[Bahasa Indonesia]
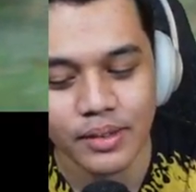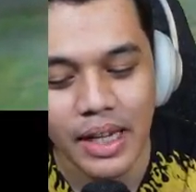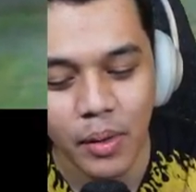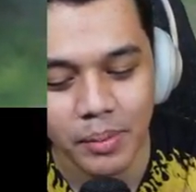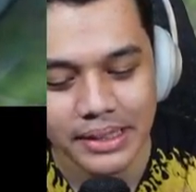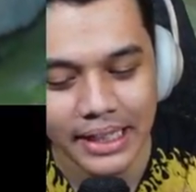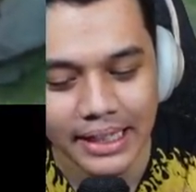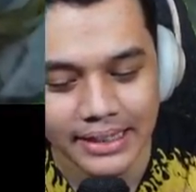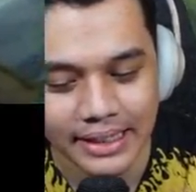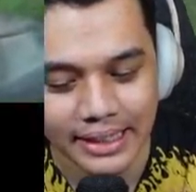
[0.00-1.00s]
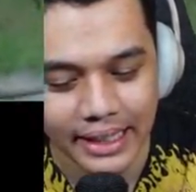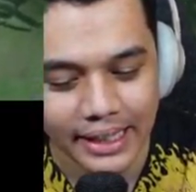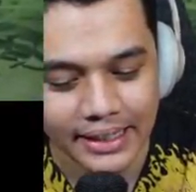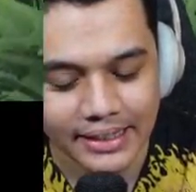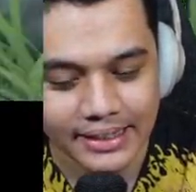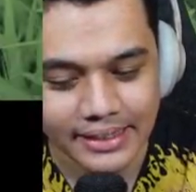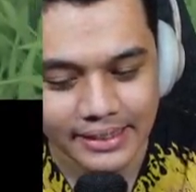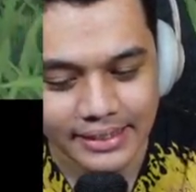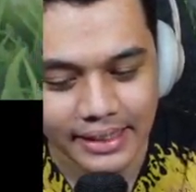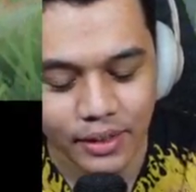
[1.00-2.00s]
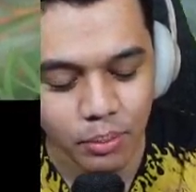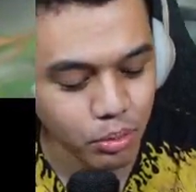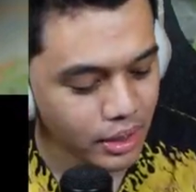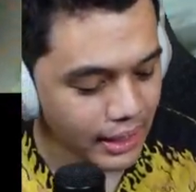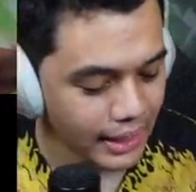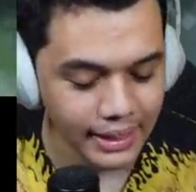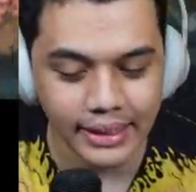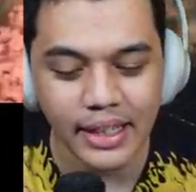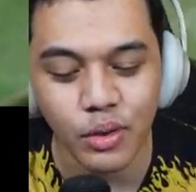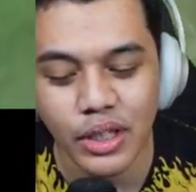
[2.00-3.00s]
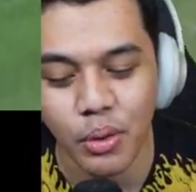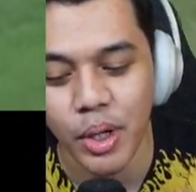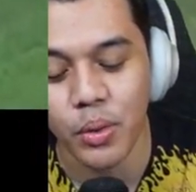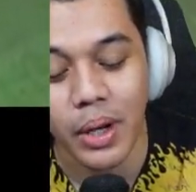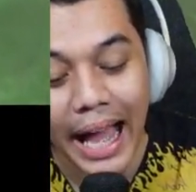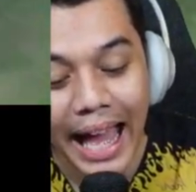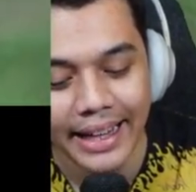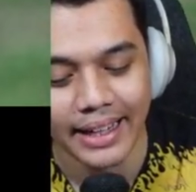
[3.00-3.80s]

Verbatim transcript: jauh masalahnya ya jadi itu bukan itu di luar dugaan